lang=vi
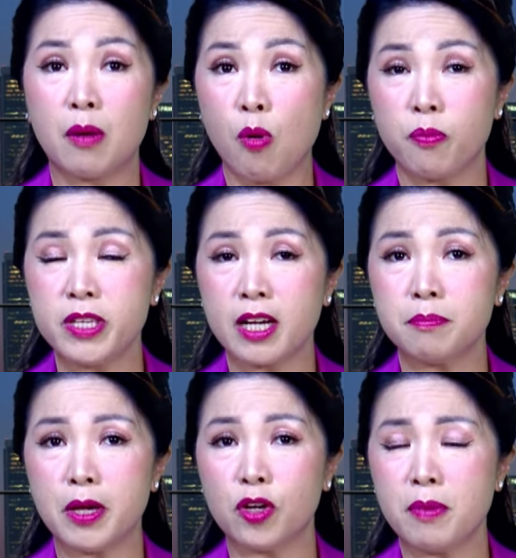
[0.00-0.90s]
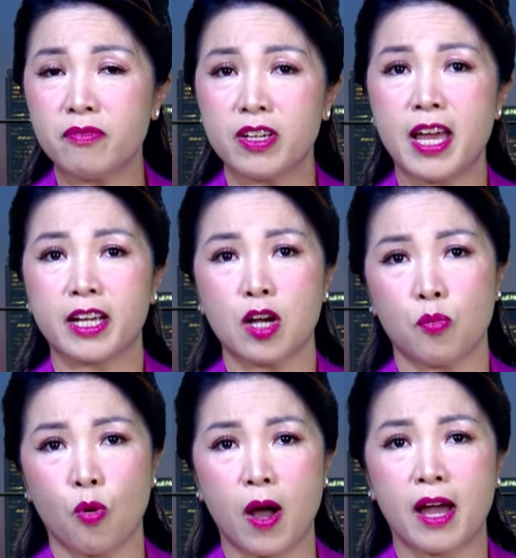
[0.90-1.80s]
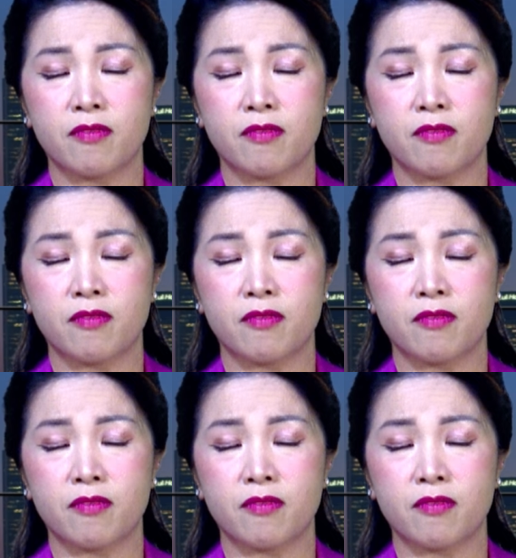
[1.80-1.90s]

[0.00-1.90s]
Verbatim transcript: một dân biểu bên phía đảng Cộng Hòa